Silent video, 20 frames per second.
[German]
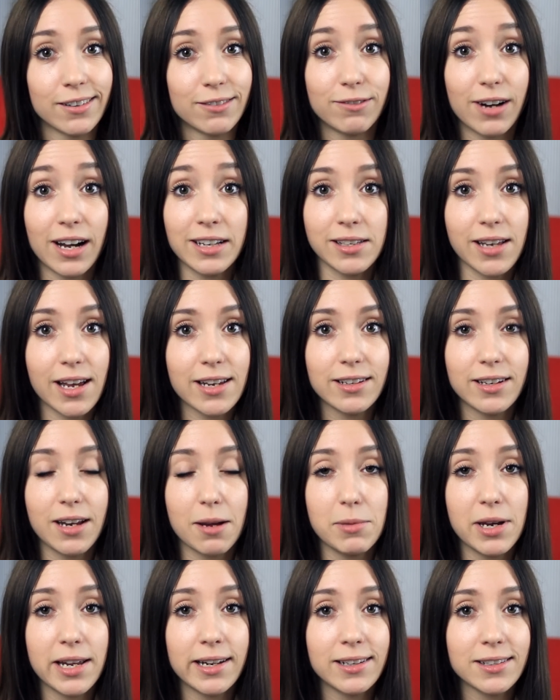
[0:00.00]
War es eine
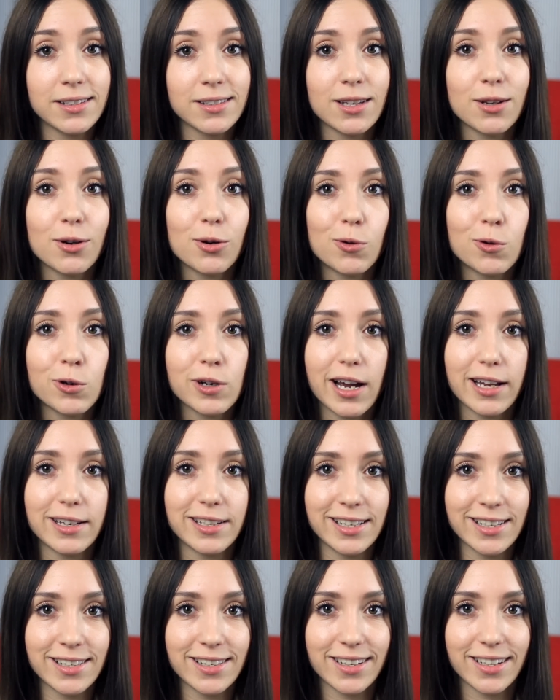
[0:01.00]
der Mädels oder
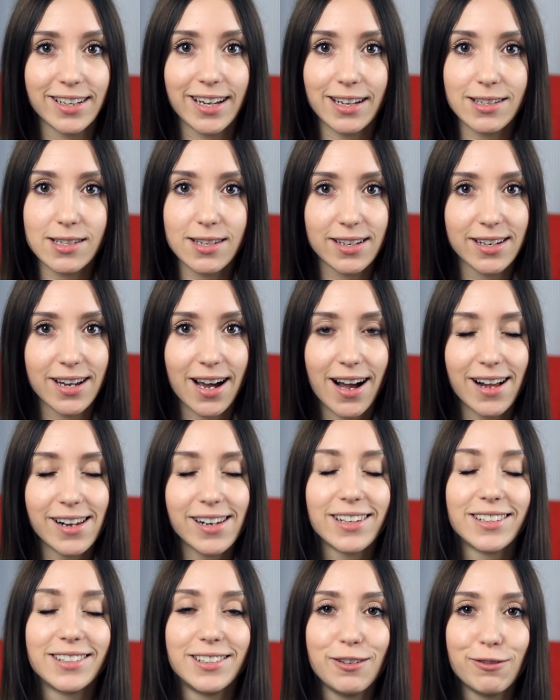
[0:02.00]
nicht, ganz
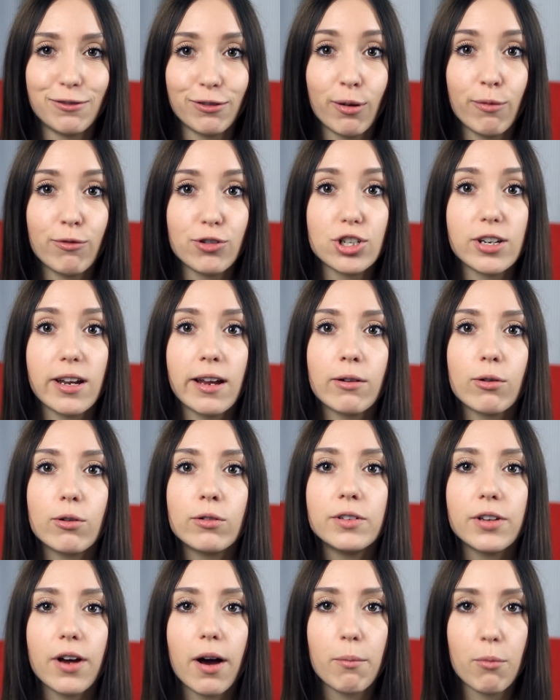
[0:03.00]
egal. Die fünf stehen
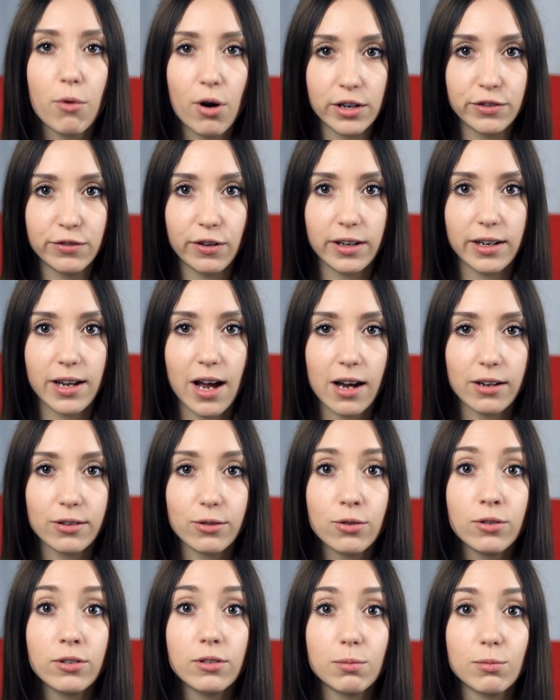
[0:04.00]
unter
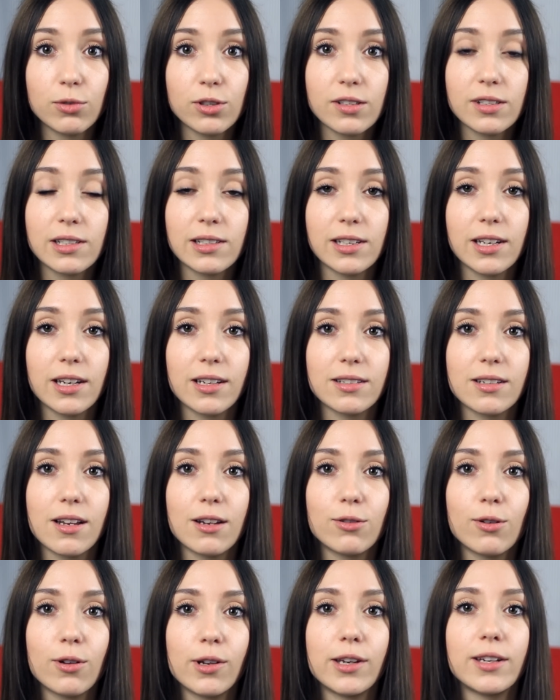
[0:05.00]
Mordverdacht und müssen sich jetzt
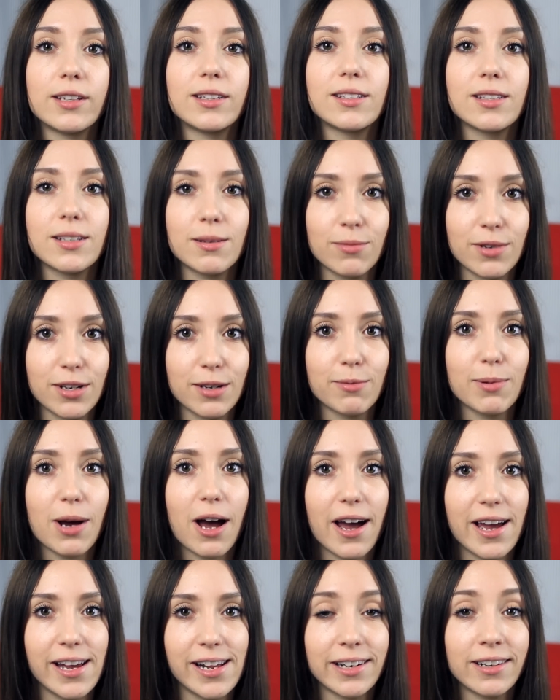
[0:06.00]
natürlich ziemlich
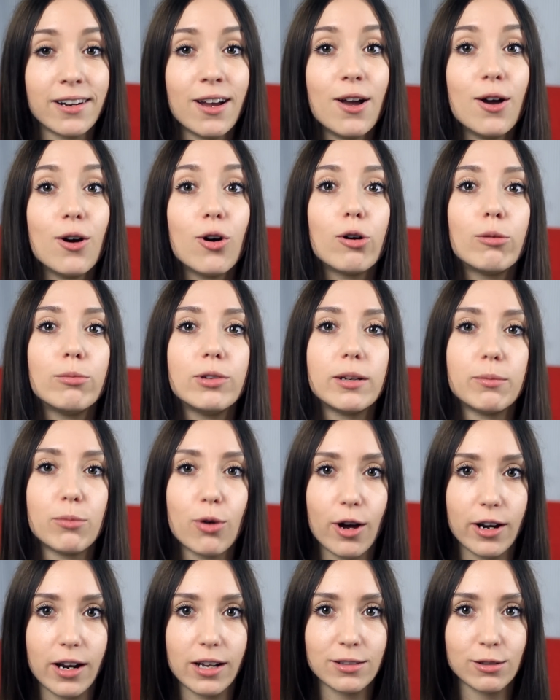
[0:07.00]
beeilen, um den
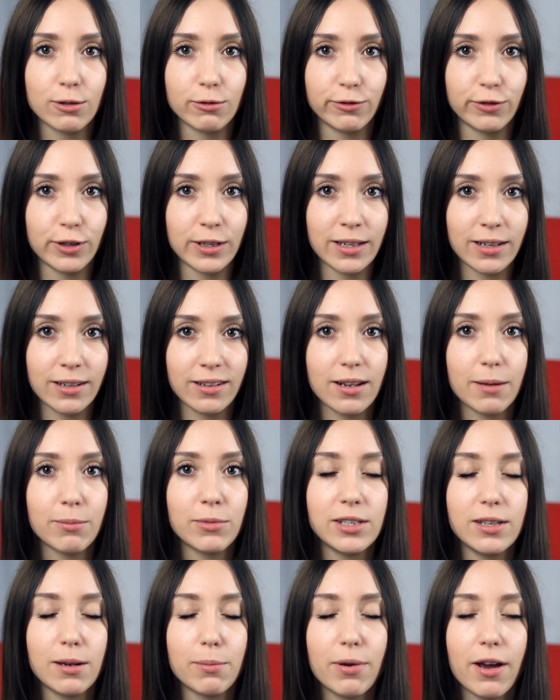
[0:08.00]
Mörder zu finden,
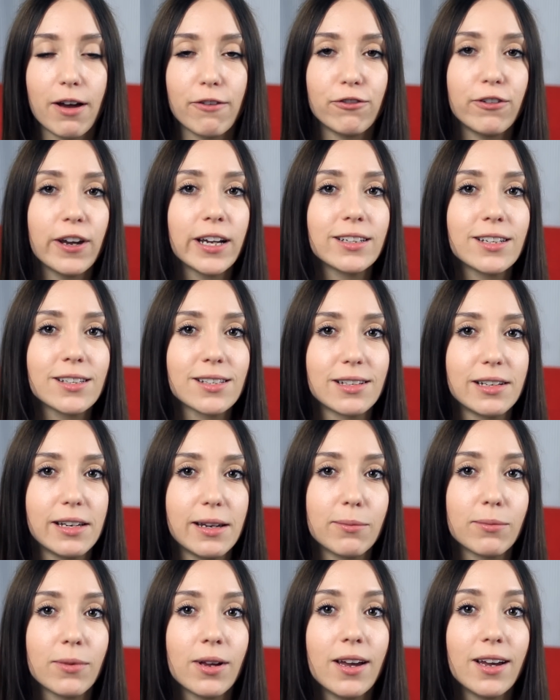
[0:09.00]
damit ihr perfektes
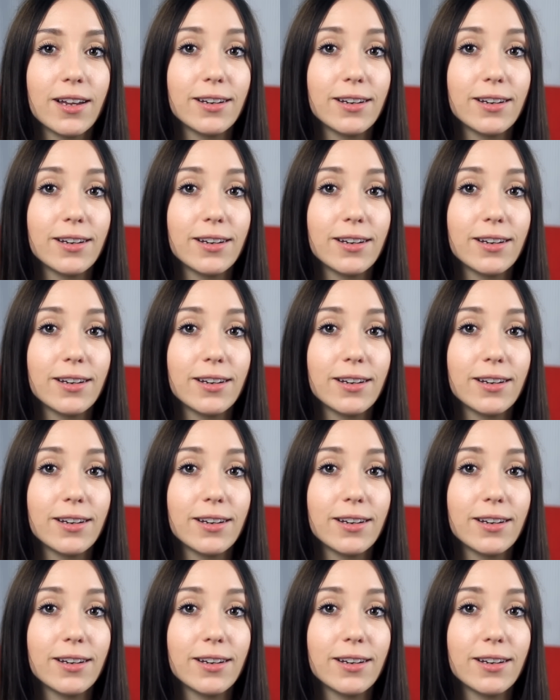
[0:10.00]
Leben